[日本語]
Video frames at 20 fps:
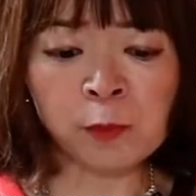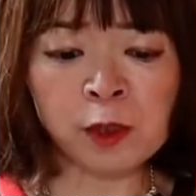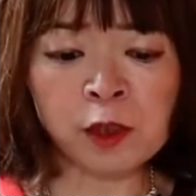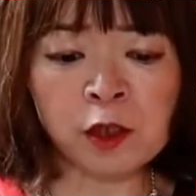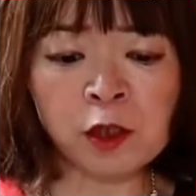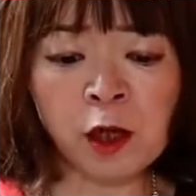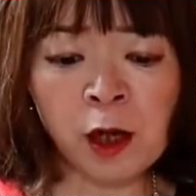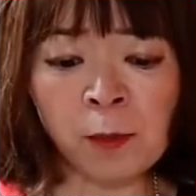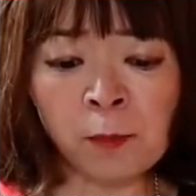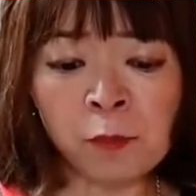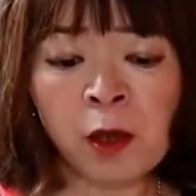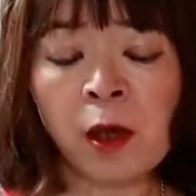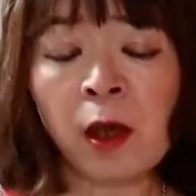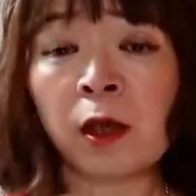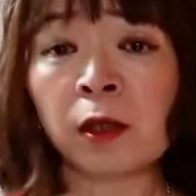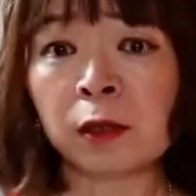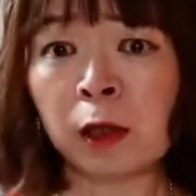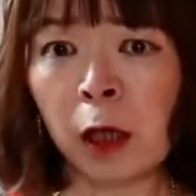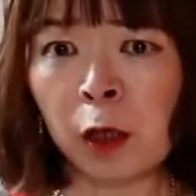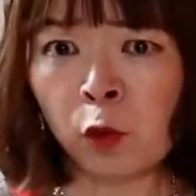しますが、
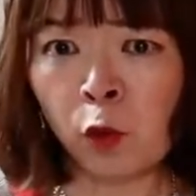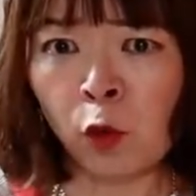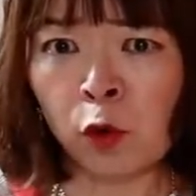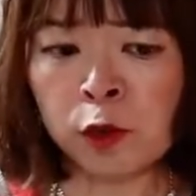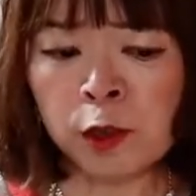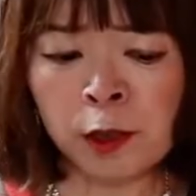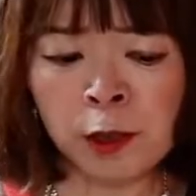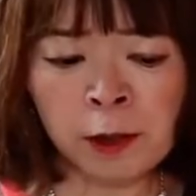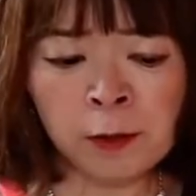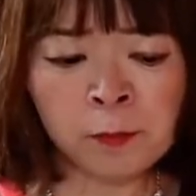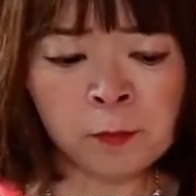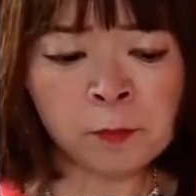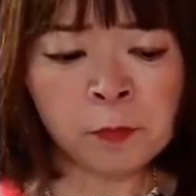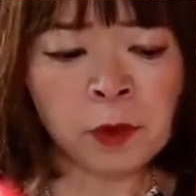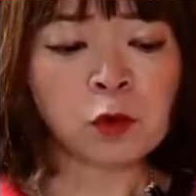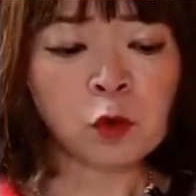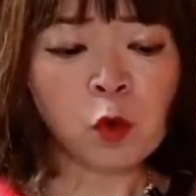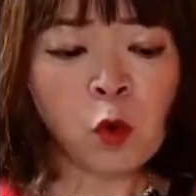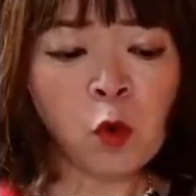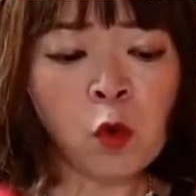逮捕され、
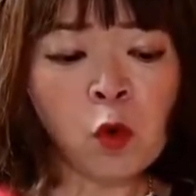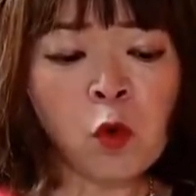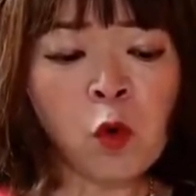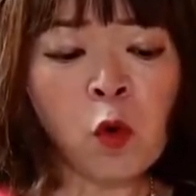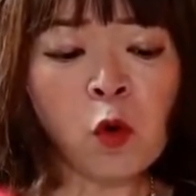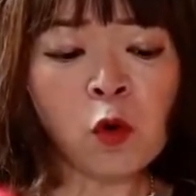統